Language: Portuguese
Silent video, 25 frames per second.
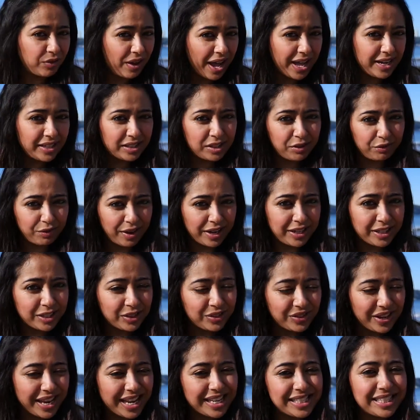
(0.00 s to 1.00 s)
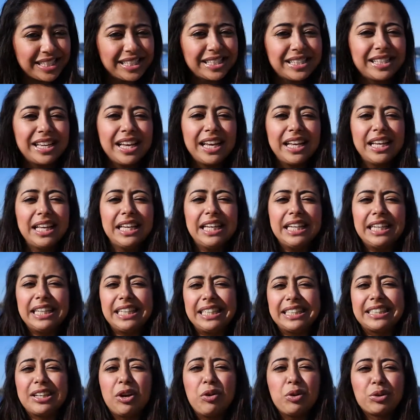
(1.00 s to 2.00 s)
várias e várias vezes.
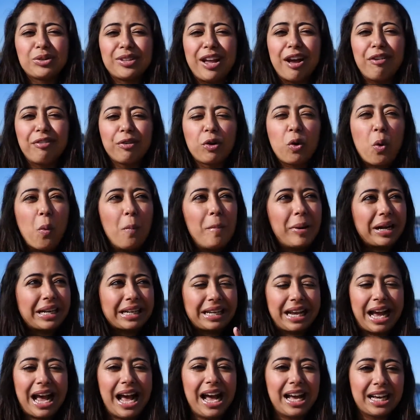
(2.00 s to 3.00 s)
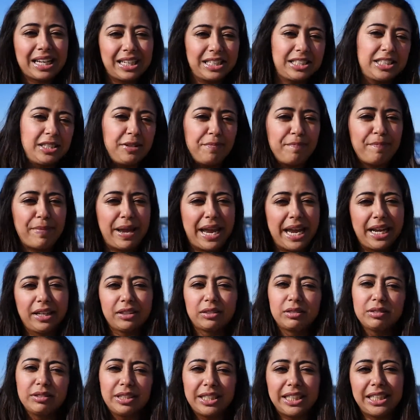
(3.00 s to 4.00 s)
Então eu estava com uma carga de
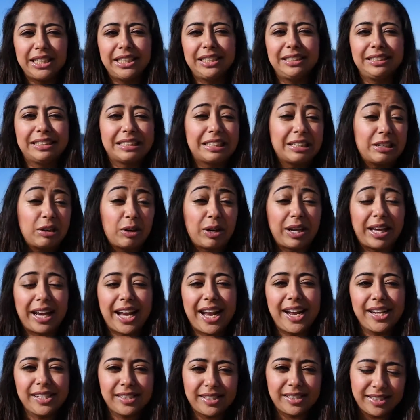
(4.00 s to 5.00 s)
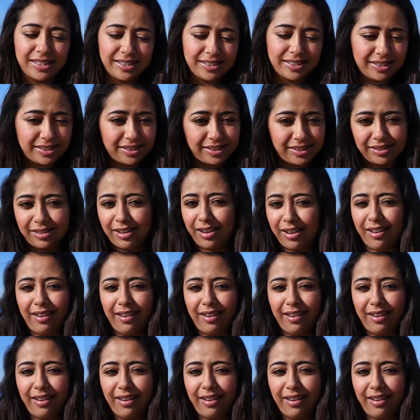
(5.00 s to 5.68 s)
medo e crenças